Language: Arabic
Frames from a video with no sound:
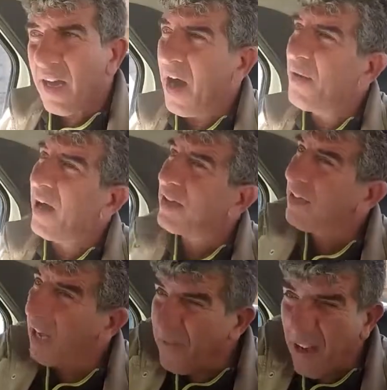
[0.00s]
هو
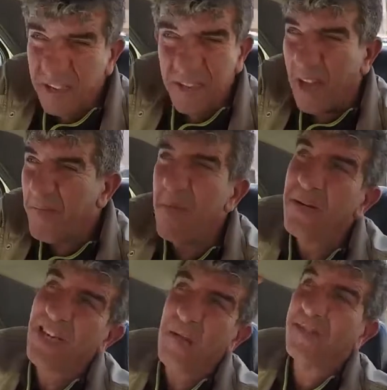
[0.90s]
حطني خف حطني عم
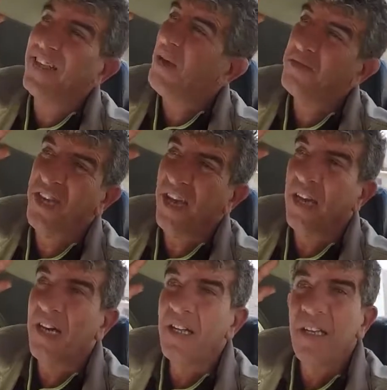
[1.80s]
بابك نحبط يا عم يا
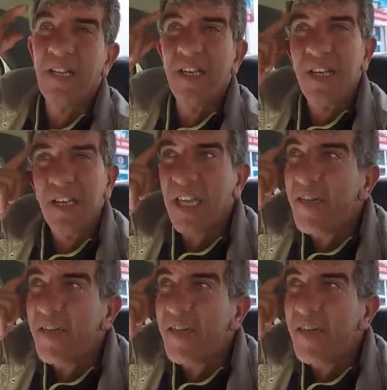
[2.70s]
حبيبي يا العزيز